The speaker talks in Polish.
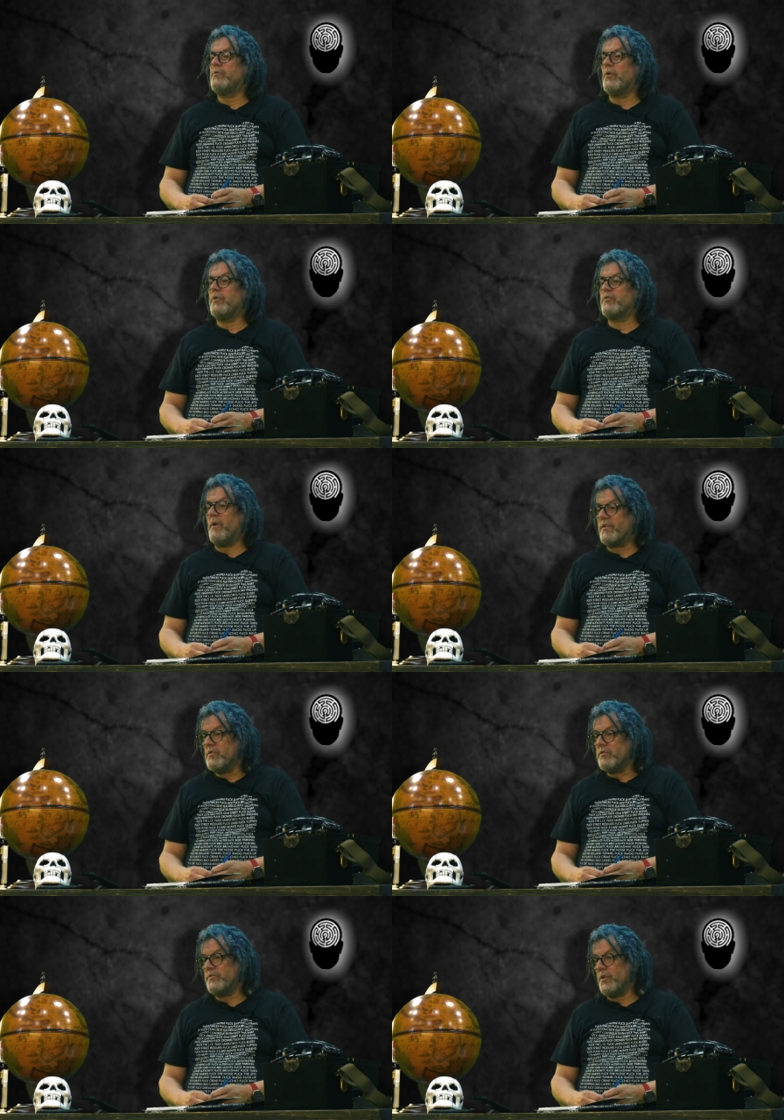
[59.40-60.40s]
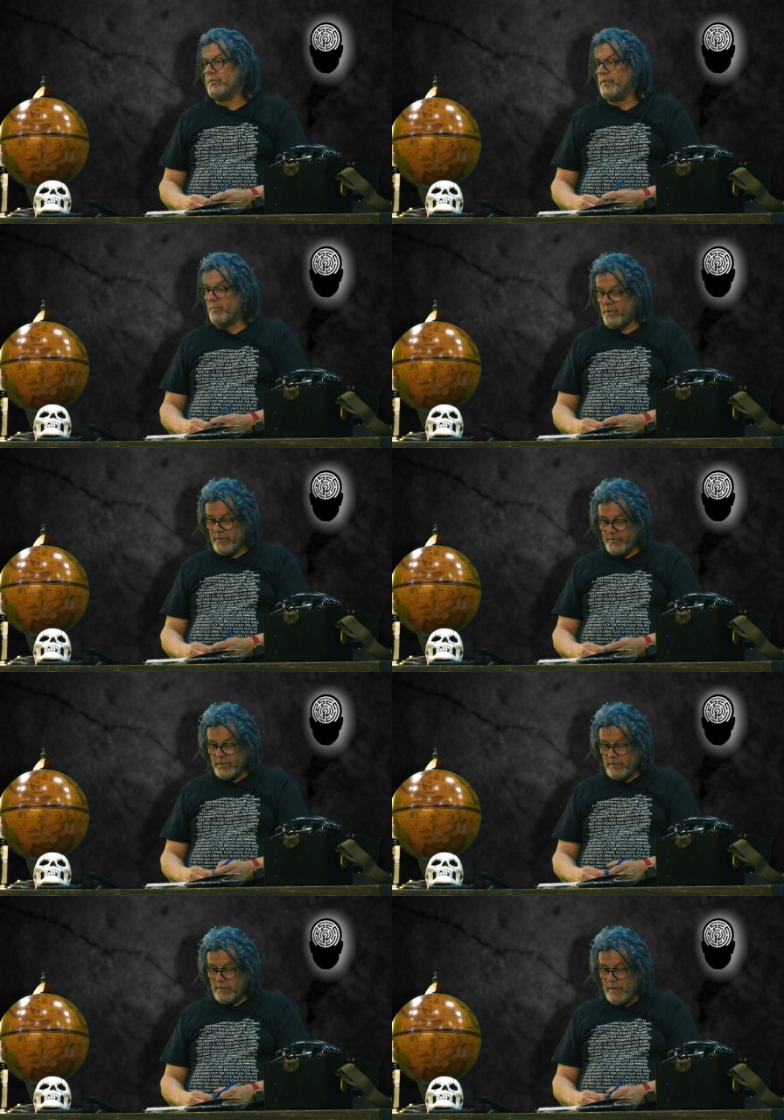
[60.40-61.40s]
to jest bardzo istotne naprowadzenie